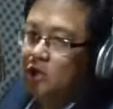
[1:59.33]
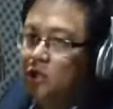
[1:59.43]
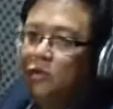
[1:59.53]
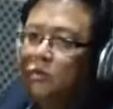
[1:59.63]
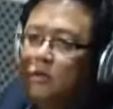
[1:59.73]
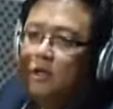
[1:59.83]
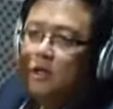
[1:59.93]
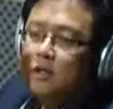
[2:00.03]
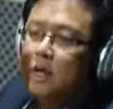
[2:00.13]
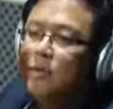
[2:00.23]
时候，
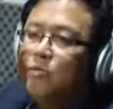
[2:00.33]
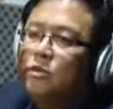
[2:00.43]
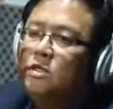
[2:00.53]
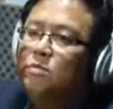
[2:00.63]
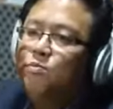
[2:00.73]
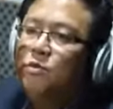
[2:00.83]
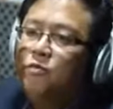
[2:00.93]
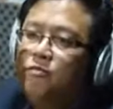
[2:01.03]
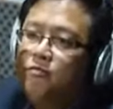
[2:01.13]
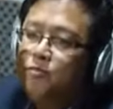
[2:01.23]
嗯，他们不不
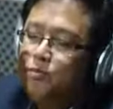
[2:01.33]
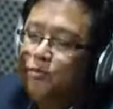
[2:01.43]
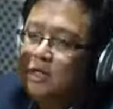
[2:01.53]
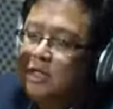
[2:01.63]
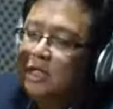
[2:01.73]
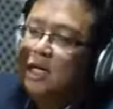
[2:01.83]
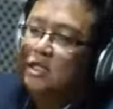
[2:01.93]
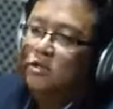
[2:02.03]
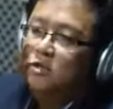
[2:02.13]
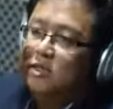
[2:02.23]
不适合
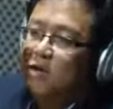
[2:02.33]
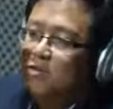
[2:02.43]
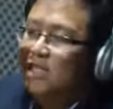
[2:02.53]
这种小